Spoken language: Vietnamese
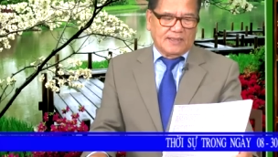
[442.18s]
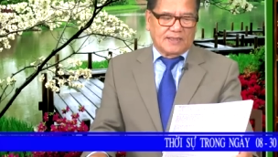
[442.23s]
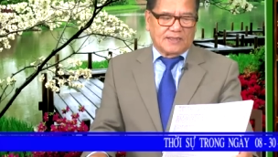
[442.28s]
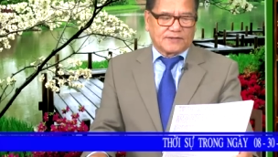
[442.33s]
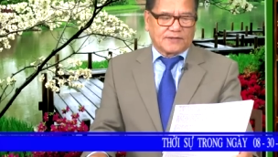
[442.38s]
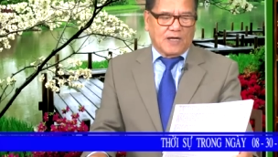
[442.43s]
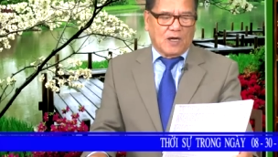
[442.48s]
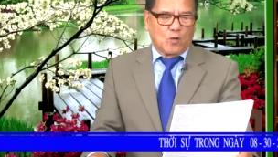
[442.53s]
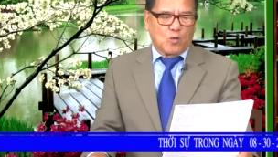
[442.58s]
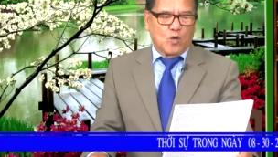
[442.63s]

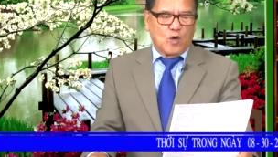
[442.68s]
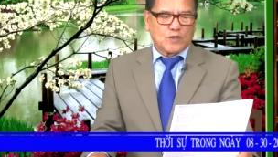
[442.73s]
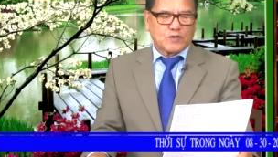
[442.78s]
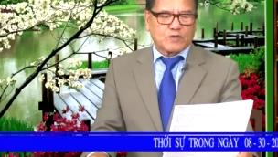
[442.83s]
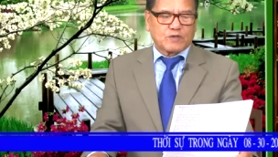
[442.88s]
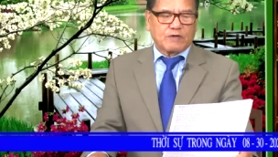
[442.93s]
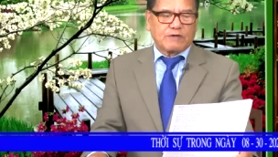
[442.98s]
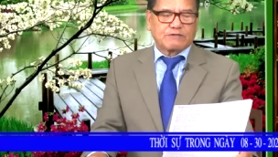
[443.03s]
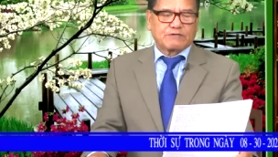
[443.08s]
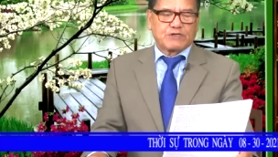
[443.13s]
Tờ Wall
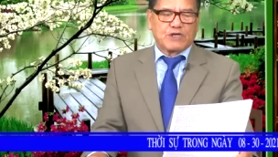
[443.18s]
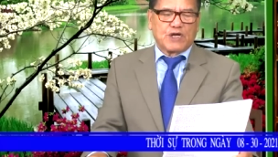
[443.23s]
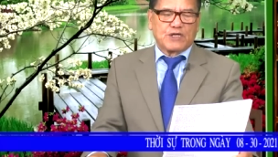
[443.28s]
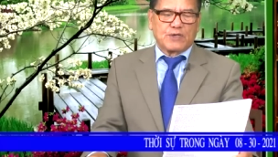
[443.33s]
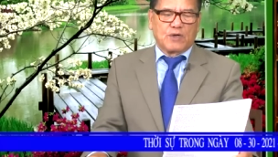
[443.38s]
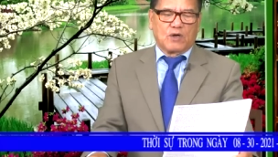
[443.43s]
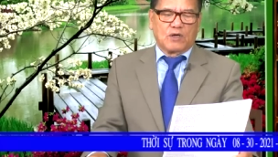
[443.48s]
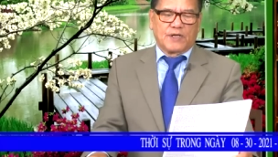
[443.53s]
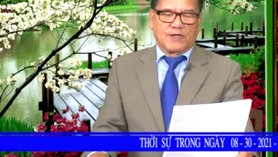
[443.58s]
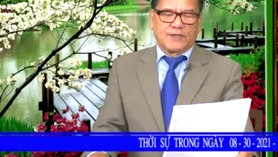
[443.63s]
Street
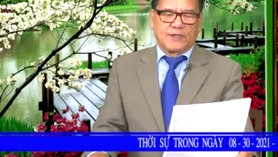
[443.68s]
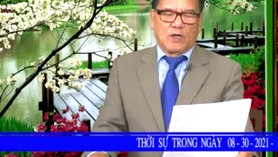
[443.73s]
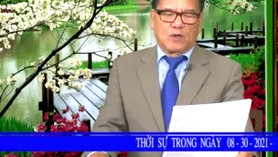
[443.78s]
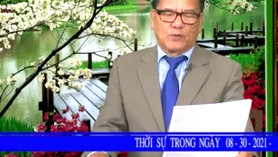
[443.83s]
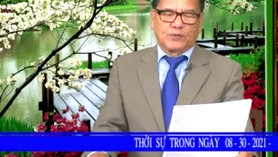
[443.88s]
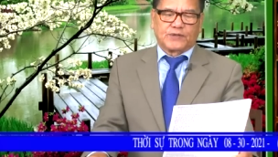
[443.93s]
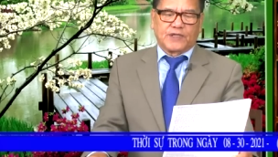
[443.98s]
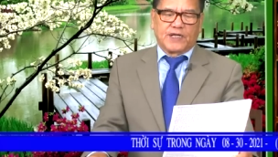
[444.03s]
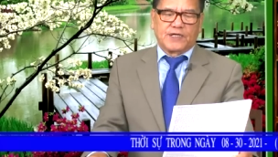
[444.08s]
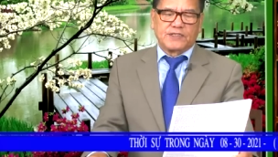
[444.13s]
Journal lần
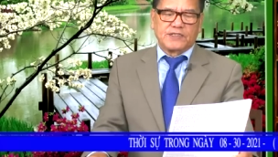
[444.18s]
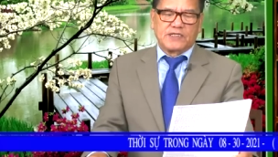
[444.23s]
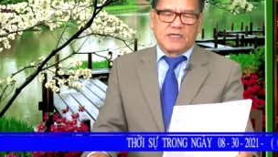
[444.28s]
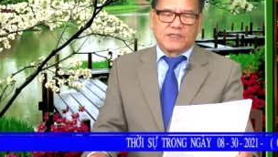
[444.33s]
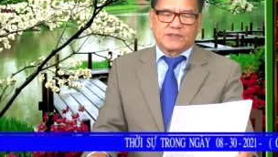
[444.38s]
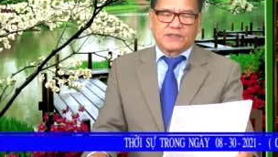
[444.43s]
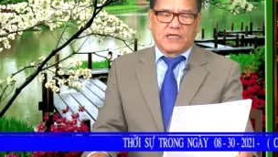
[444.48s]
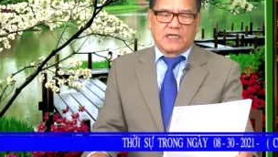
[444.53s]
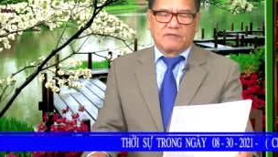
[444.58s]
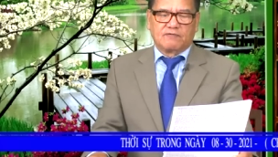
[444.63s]
đầu tiên đưa
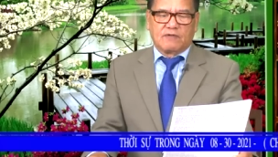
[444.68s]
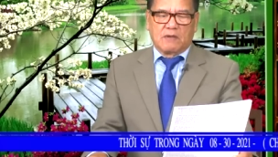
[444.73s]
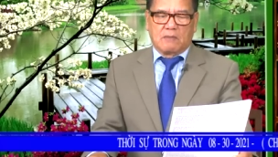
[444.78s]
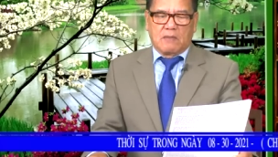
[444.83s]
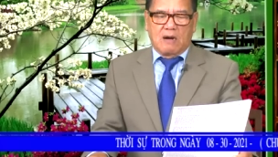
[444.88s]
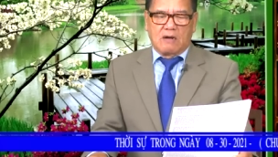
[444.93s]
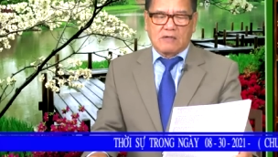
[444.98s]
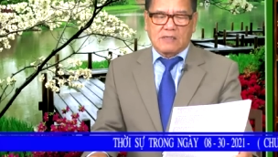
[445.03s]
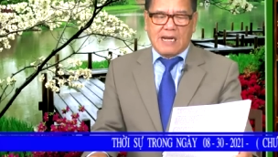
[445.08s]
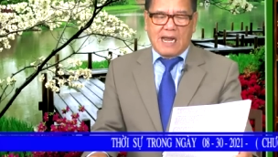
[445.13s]
tin về
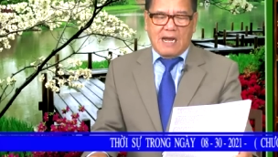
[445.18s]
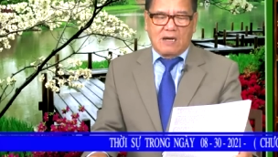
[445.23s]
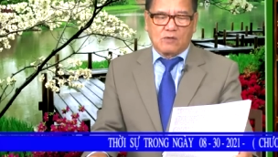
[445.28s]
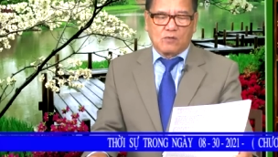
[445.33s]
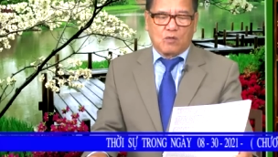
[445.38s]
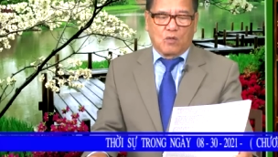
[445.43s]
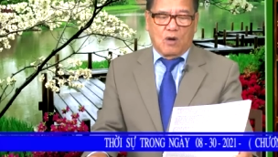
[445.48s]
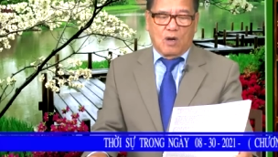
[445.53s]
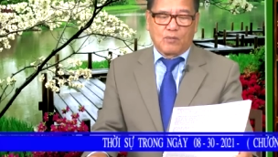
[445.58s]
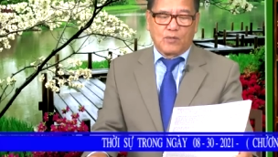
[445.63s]
báo cáo
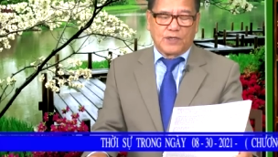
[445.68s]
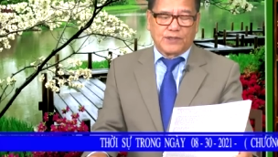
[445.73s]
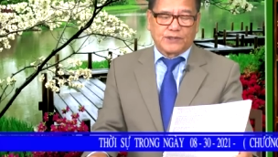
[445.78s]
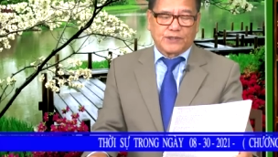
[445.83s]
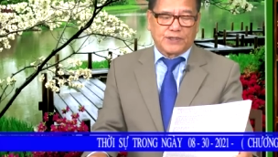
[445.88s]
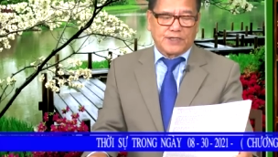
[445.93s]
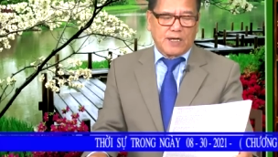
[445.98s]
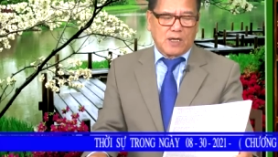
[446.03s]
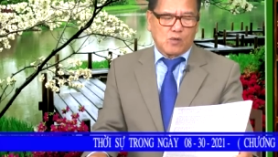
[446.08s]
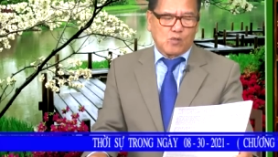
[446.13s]
của Nguyên
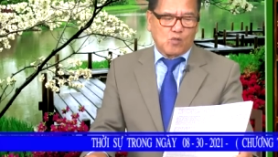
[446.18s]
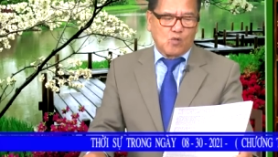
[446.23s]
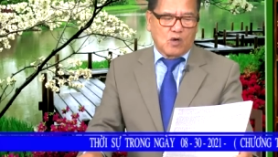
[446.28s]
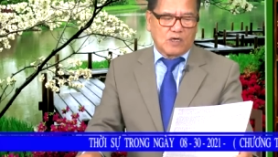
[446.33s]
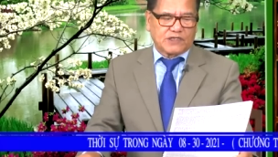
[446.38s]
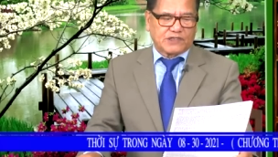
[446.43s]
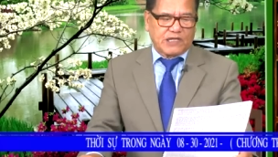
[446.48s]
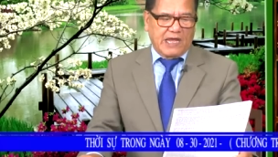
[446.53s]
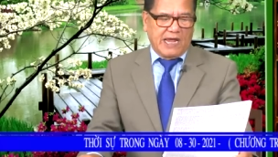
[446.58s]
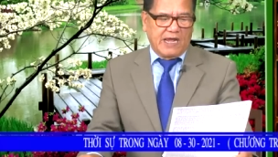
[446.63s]
tử năng quốc
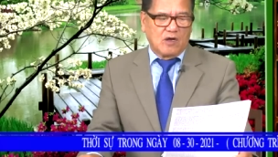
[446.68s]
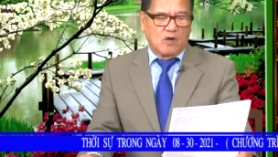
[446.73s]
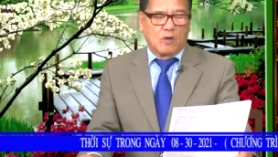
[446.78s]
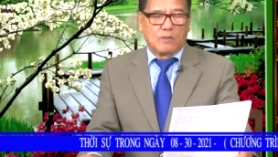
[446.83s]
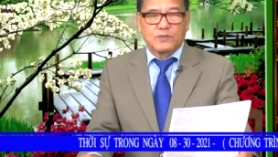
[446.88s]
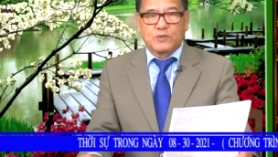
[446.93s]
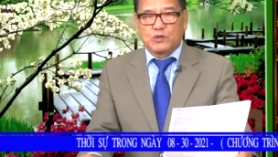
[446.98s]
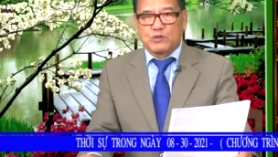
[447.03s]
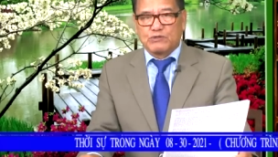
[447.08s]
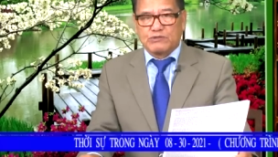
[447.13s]
tế
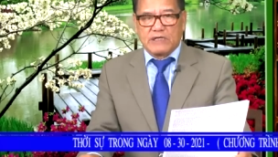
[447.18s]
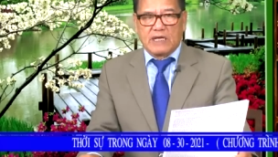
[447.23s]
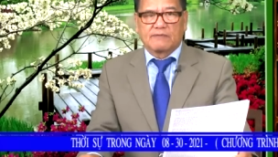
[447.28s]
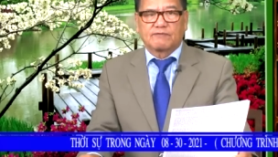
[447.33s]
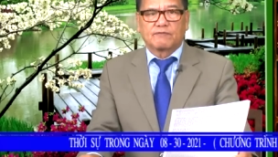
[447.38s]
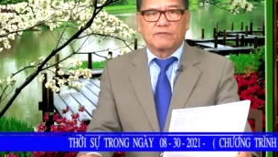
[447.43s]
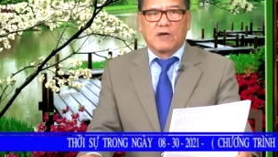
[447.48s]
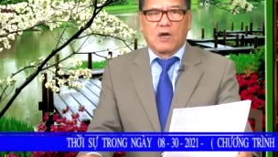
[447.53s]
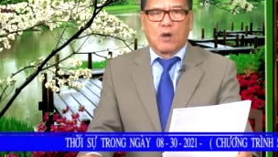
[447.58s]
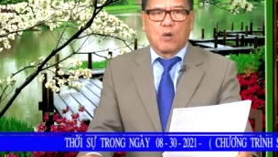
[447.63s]
hôm Chủ nhật
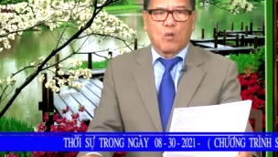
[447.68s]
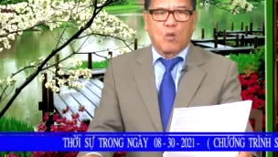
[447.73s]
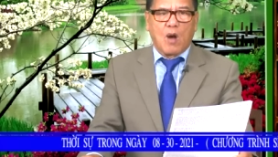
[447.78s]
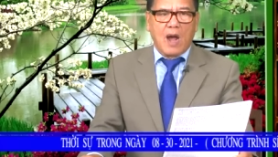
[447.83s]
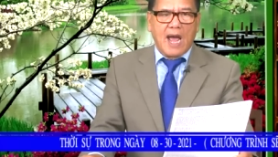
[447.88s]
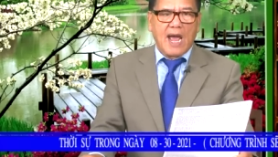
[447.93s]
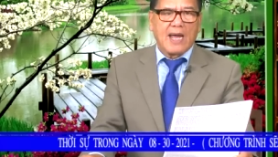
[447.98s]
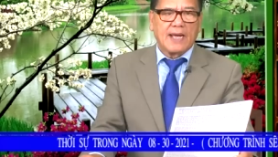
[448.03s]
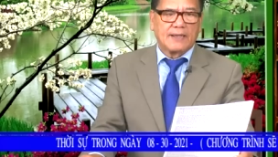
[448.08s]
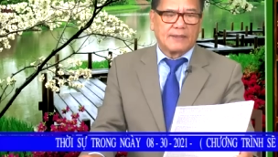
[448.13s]
vừa qua.